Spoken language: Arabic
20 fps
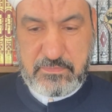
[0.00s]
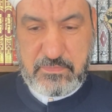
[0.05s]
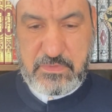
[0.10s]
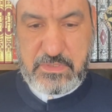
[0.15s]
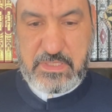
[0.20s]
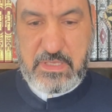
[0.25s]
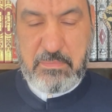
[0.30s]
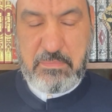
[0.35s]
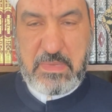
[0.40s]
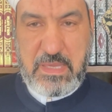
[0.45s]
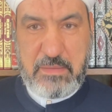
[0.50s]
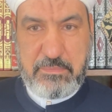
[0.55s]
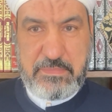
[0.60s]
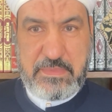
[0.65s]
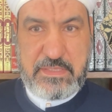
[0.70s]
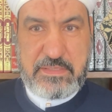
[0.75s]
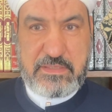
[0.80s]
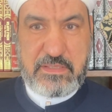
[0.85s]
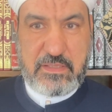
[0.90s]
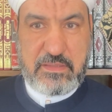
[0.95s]
سمى عبد
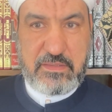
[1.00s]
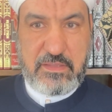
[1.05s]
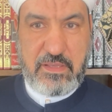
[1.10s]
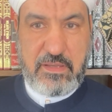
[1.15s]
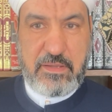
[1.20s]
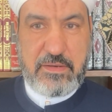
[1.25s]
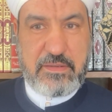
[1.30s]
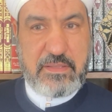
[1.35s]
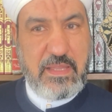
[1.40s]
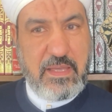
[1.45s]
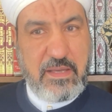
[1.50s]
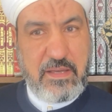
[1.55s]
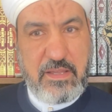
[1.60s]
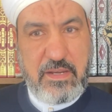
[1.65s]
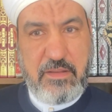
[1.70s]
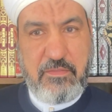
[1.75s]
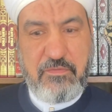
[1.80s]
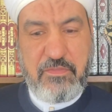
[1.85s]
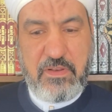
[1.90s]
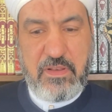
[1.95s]
الستار ده
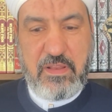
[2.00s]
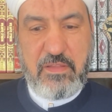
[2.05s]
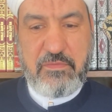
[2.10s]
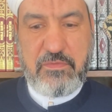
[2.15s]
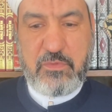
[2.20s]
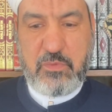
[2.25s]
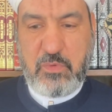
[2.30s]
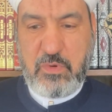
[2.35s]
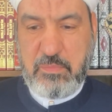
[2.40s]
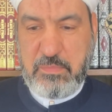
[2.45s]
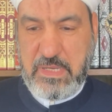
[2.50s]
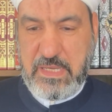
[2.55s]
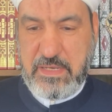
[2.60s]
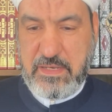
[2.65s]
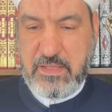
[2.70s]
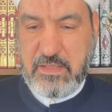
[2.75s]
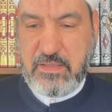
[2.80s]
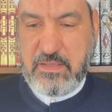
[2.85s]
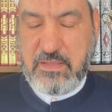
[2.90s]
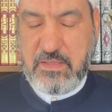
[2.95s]
قريب في اللفظ
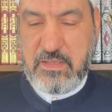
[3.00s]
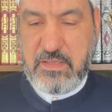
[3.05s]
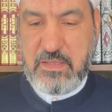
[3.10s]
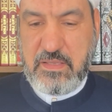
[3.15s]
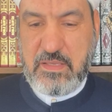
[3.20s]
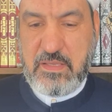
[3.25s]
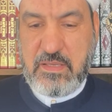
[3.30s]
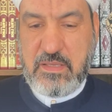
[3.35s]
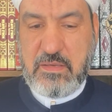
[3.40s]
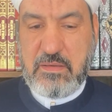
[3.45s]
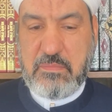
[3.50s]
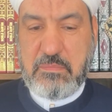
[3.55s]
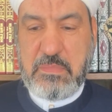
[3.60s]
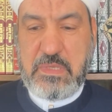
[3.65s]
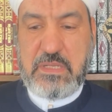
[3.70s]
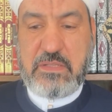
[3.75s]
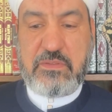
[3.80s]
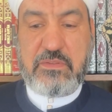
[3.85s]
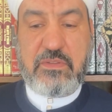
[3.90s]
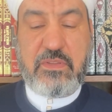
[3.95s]
والمعنى
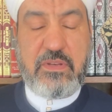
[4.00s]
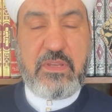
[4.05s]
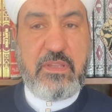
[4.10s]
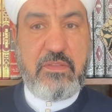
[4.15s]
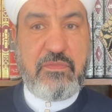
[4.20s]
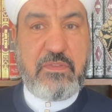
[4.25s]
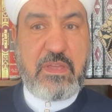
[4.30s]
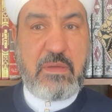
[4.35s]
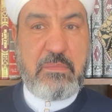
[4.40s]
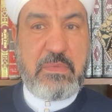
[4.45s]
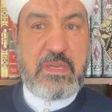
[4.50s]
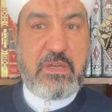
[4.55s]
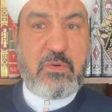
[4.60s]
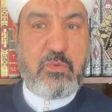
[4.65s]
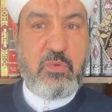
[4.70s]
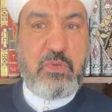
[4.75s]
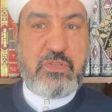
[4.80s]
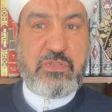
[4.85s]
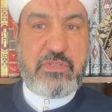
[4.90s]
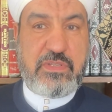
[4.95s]
من الطريف كما
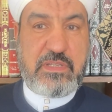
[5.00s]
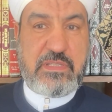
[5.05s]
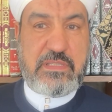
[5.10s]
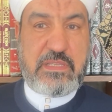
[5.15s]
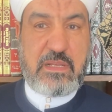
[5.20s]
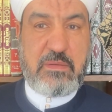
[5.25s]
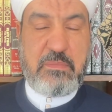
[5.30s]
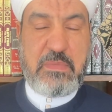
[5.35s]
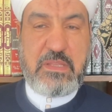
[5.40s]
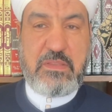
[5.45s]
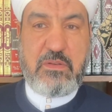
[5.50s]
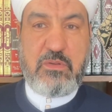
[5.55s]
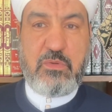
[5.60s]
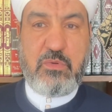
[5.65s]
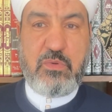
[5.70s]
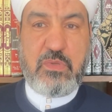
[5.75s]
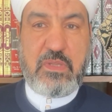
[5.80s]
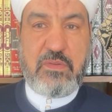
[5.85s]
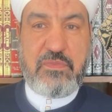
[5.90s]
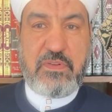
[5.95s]
يقول الشيخ سلمان
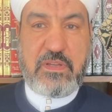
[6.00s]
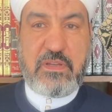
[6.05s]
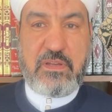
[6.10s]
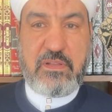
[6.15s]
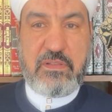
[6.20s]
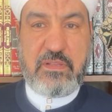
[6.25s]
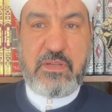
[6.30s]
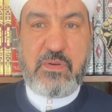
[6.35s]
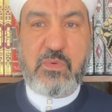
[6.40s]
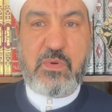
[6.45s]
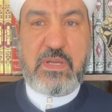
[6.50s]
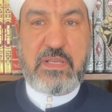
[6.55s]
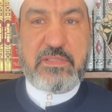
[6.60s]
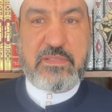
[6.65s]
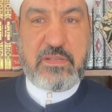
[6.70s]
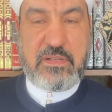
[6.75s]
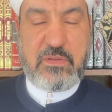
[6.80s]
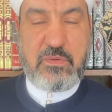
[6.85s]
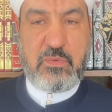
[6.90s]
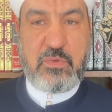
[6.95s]
العودة فك الله
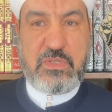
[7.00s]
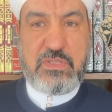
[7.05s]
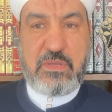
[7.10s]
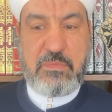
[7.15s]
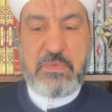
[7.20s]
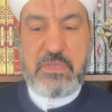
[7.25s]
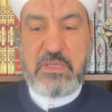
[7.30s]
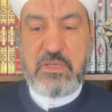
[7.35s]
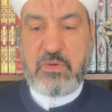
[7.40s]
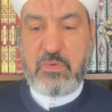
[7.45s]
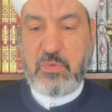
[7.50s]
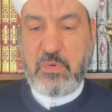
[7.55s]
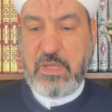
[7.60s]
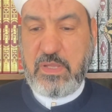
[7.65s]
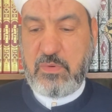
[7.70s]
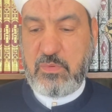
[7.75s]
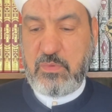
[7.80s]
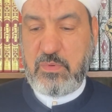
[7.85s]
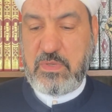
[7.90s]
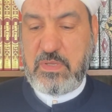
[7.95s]
أسره وجميع
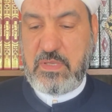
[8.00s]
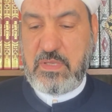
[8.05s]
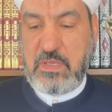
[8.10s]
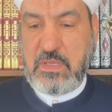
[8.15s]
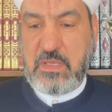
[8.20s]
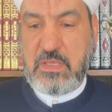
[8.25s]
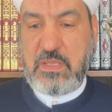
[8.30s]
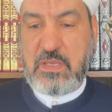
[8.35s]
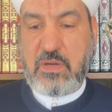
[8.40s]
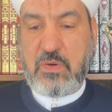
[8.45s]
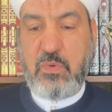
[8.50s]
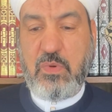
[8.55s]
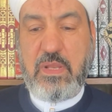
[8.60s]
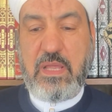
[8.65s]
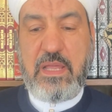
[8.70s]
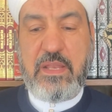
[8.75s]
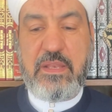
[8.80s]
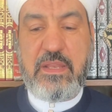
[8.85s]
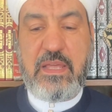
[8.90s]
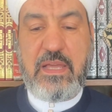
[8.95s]
إخوانه يقول
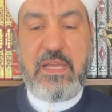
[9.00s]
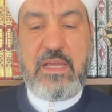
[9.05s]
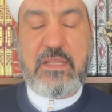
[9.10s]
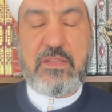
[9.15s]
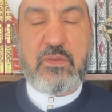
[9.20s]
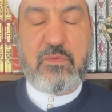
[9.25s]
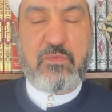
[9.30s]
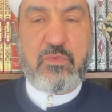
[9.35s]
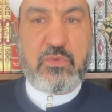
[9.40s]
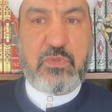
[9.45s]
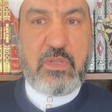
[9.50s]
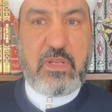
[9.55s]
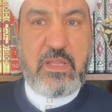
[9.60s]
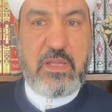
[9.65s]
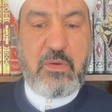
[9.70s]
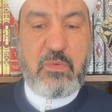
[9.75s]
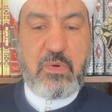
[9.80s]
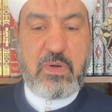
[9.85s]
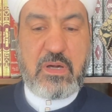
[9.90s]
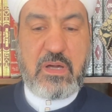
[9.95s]
أن أحد
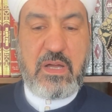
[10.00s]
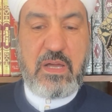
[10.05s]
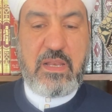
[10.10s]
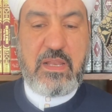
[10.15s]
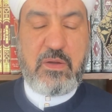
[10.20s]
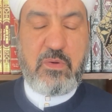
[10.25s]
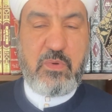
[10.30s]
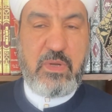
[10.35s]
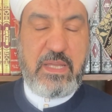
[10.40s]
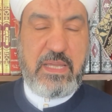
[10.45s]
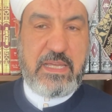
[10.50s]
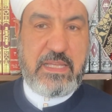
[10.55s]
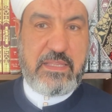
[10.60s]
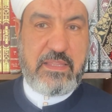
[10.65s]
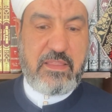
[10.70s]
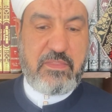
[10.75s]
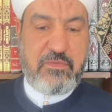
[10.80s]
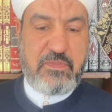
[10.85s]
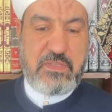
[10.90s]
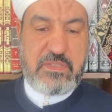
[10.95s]
الفضلاء وقع له
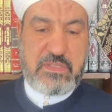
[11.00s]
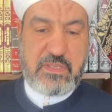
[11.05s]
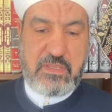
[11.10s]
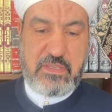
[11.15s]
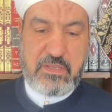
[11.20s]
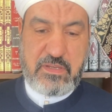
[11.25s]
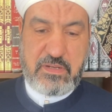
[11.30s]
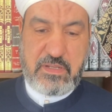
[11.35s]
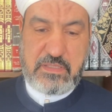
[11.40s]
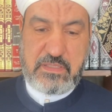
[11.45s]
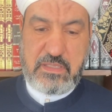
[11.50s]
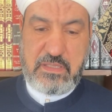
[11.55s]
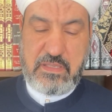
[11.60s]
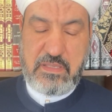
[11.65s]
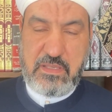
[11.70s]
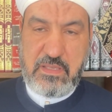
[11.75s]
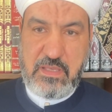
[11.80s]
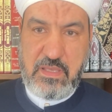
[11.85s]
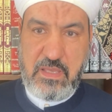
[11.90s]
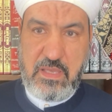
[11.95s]
حادث في سيارته
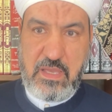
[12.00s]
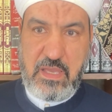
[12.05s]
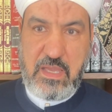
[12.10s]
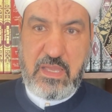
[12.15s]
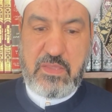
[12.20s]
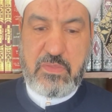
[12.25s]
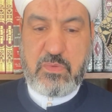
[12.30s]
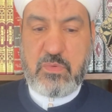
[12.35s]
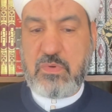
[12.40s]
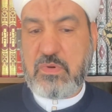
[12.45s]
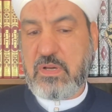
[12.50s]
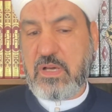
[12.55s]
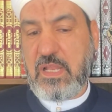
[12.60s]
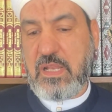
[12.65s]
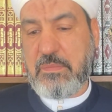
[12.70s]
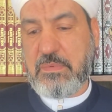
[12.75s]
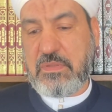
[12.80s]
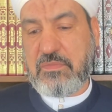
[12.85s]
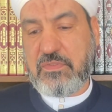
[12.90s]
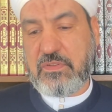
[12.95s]
حيث
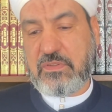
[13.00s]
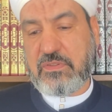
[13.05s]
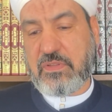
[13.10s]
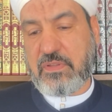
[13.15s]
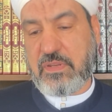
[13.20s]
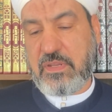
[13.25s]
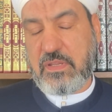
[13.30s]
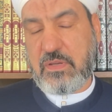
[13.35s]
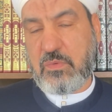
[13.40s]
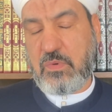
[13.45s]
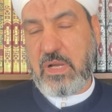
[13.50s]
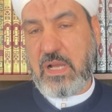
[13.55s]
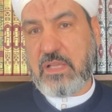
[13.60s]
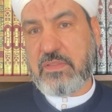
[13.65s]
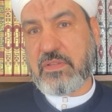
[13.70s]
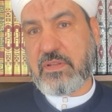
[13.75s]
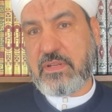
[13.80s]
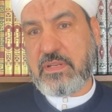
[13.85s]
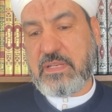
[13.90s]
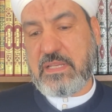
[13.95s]
انقلبت في الطريق
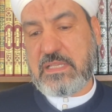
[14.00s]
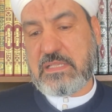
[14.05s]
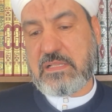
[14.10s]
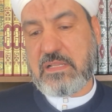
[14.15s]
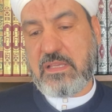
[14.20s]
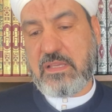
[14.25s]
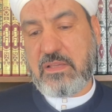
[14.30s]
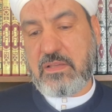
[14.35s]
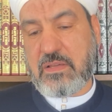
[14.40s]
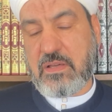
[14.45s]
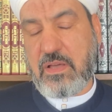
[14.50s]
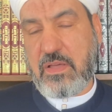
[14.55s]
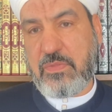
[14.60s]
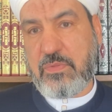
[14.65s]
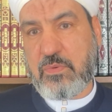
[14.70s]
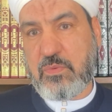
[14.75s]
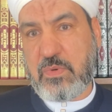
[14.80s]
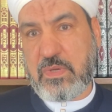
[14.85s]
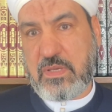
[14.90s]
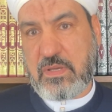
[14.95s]
وحضر الناس
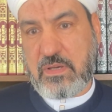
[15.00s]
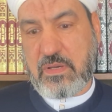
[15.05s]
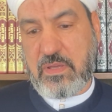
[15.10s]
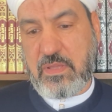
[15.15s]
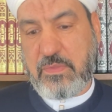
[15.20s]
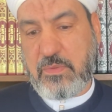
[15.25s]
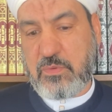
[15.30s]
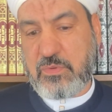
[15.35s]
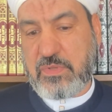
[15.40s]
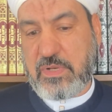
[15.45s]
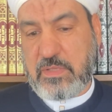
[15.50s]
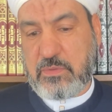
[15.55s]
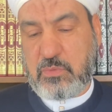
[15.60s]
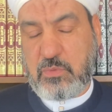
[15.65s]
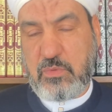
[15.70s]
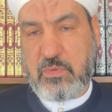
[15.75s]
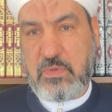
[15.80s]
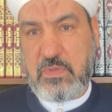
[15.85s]
لإنقاذه وإنقاذ أسرته